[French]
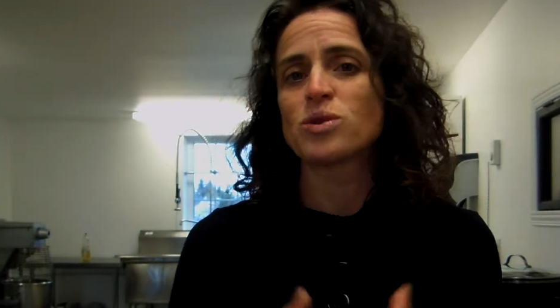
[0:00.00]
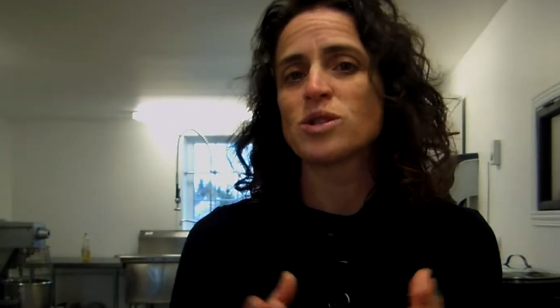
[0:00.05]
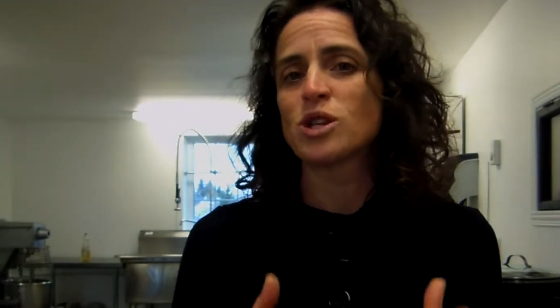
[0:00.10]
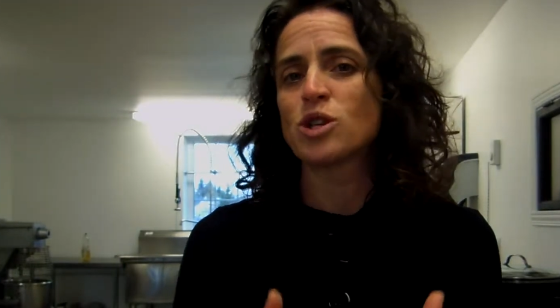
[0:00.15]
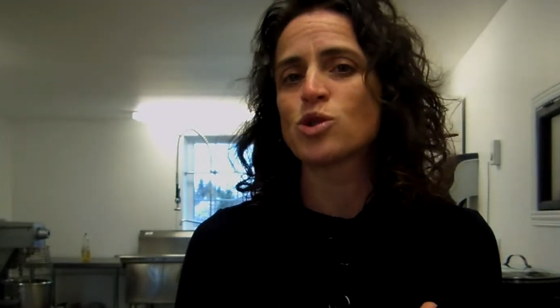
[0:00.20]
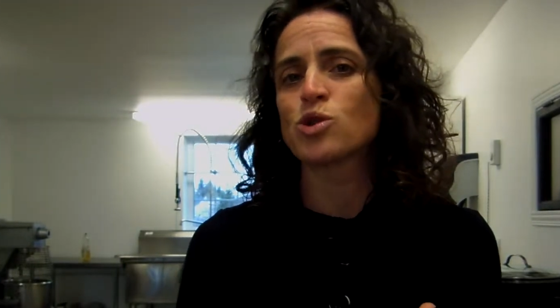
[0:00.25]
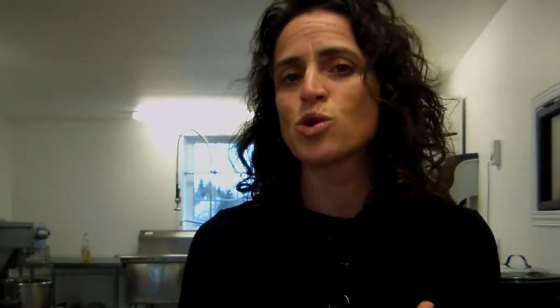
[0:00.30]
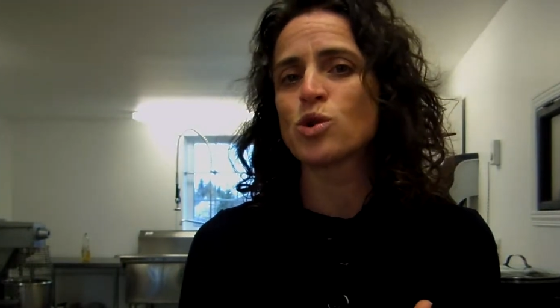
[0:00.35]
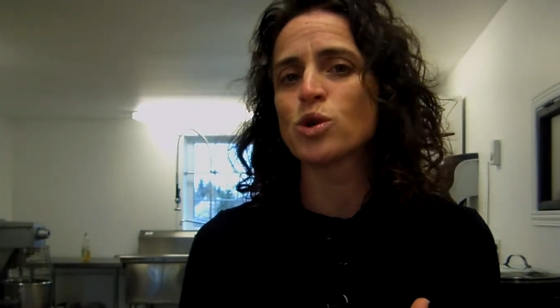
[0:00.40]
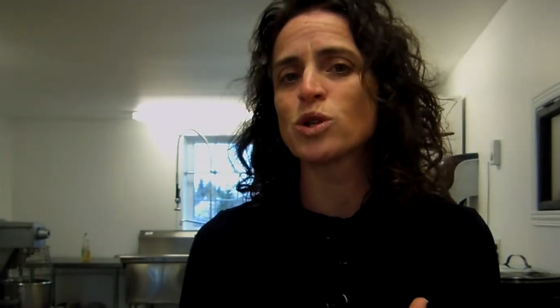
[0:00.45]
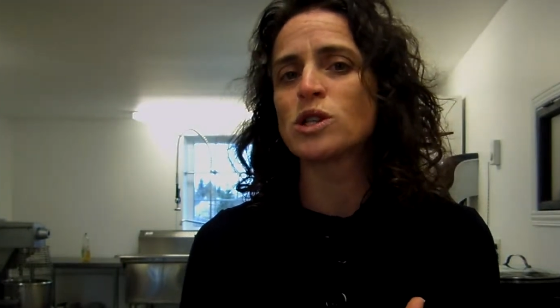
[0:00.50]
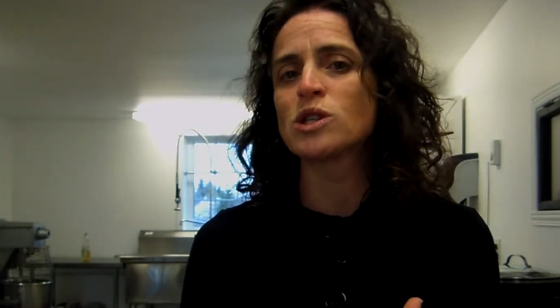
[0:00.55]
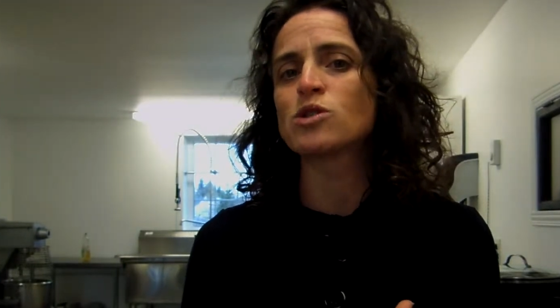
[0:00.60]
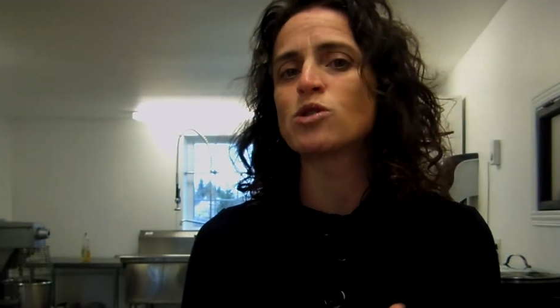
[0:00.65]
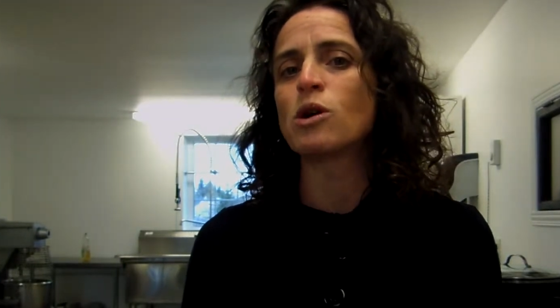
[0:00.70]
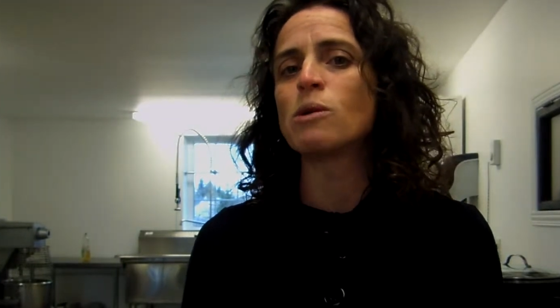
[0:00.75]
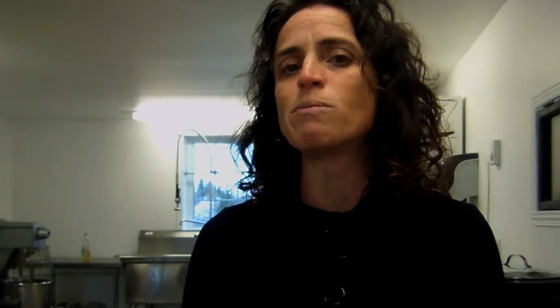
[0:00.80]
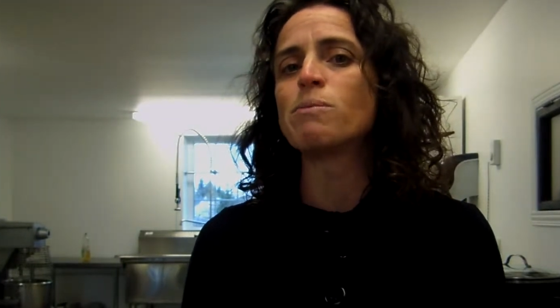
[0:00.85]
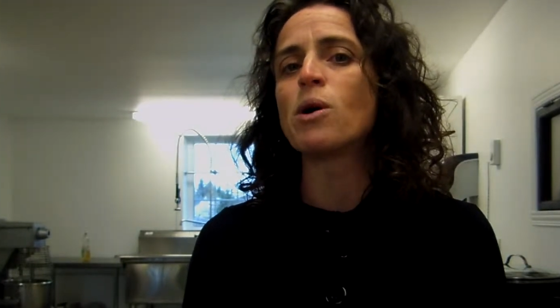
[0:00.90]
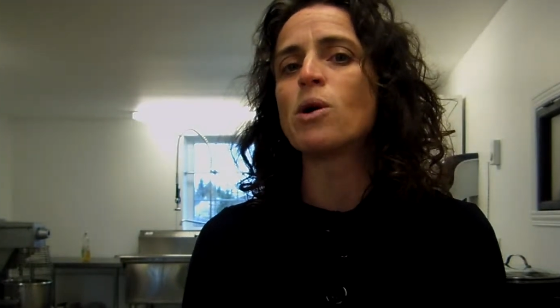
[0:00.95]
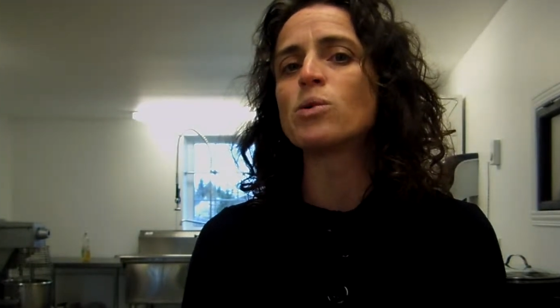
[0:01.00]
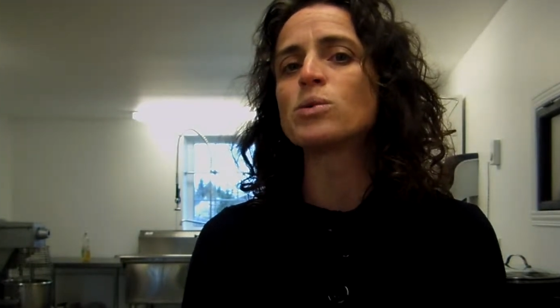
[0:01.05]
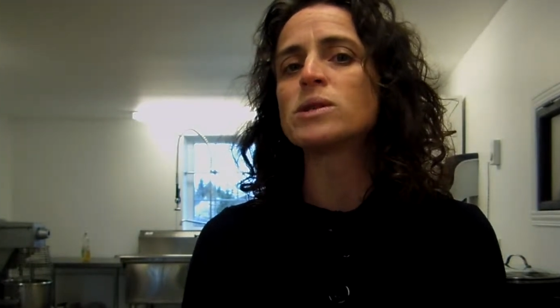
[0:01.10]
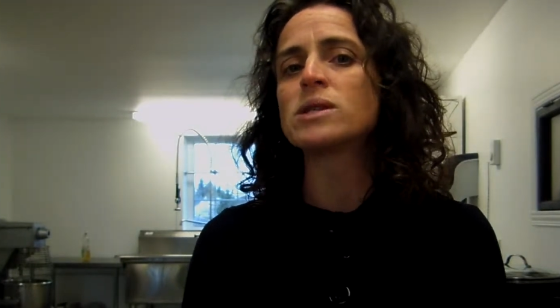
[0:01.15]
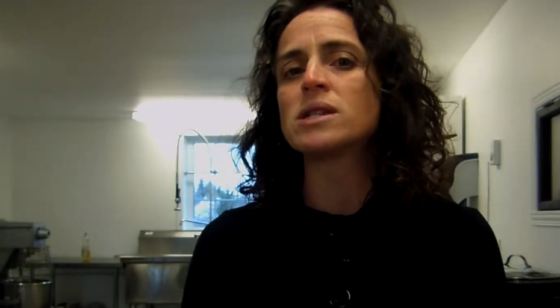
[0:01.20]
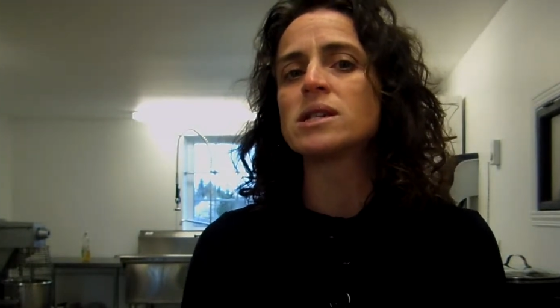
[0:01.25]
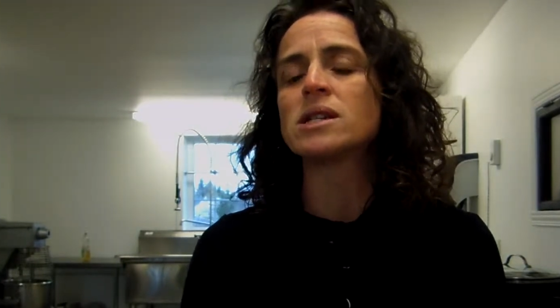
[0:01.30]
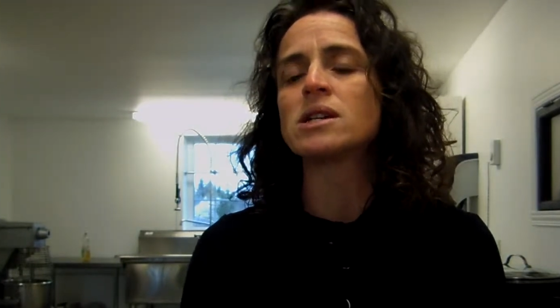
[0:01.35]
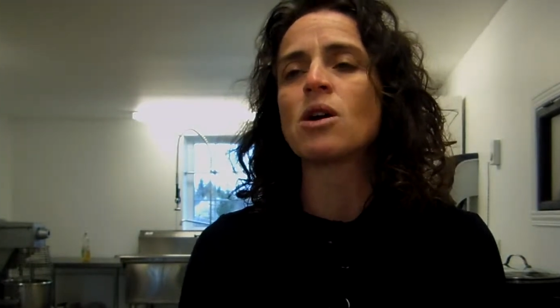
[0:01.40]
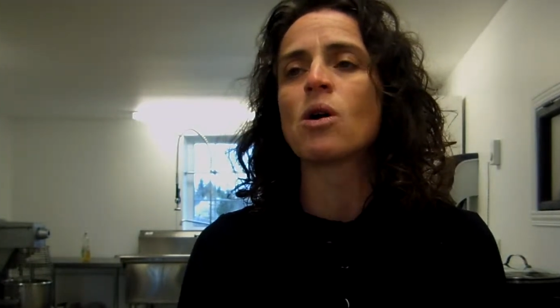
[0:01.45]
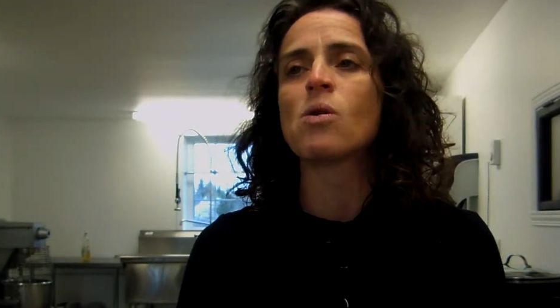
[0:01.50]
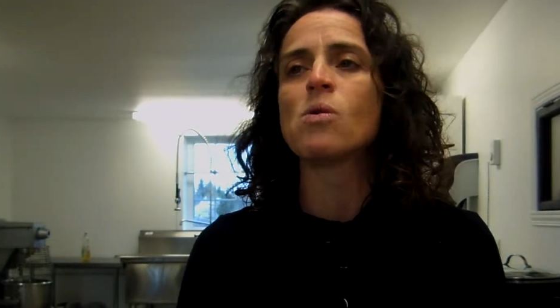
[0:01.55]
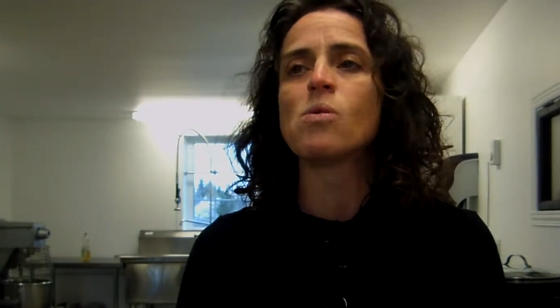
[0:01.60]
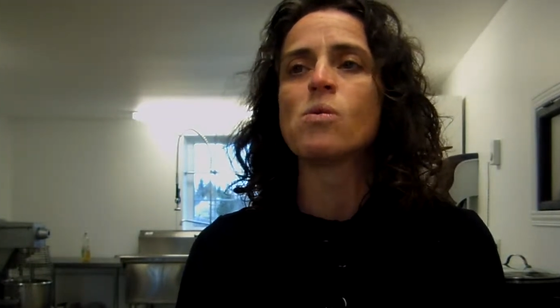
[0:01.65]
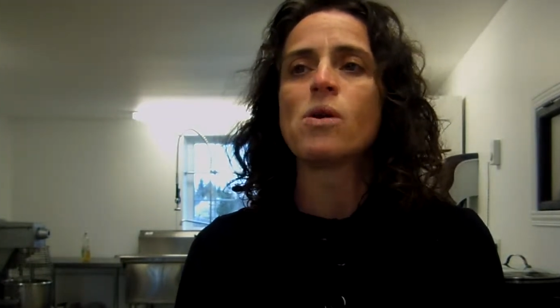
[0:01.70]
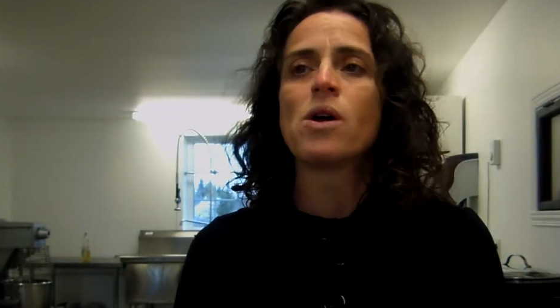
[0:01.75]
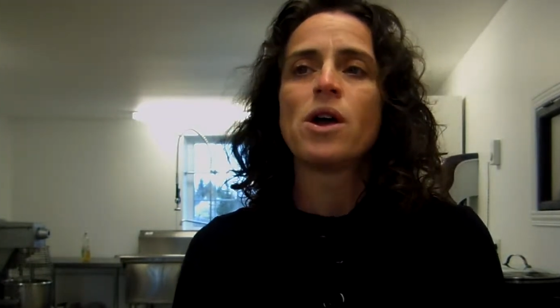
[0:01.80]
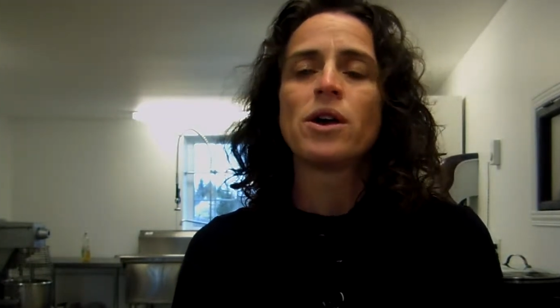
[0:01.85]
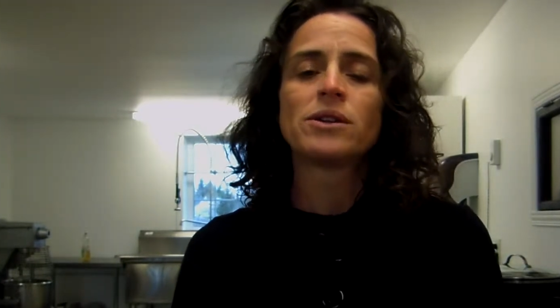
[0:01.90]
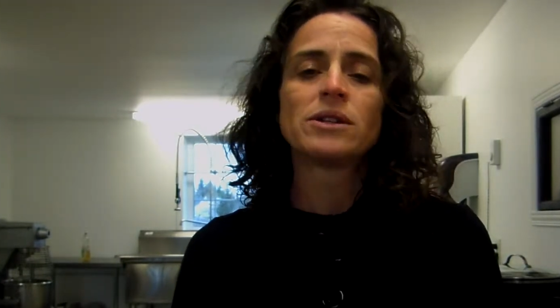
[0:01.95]
C'est sûr qu'ils ne sont pas aussi
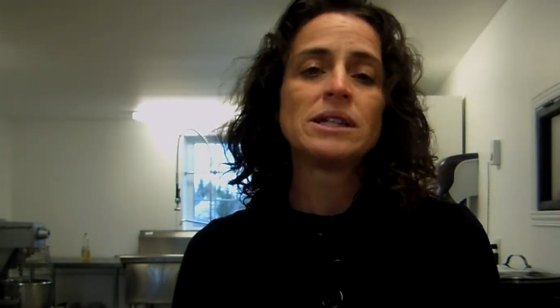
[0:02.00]
gros